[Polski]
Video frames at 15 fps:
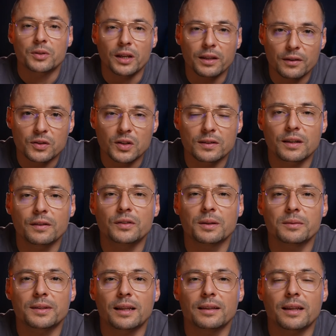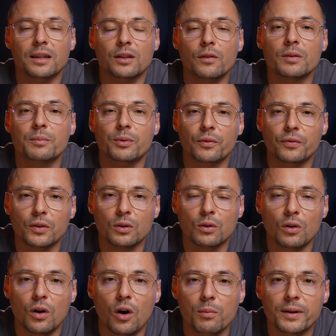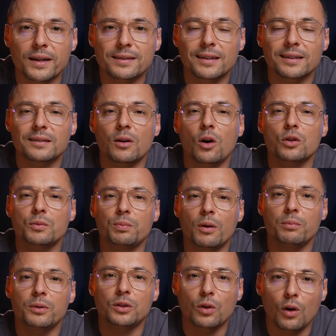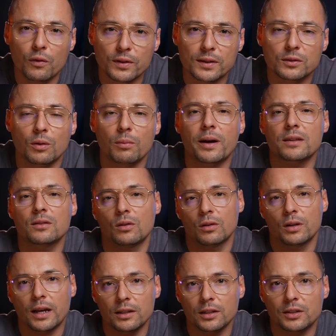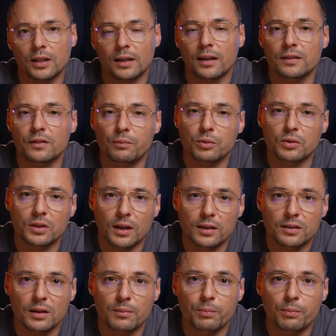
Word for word: Przede wszystkim w tym standardowym profilu obraz jest ośmiobitowy, co bardzo ogranicza nas w późniejszej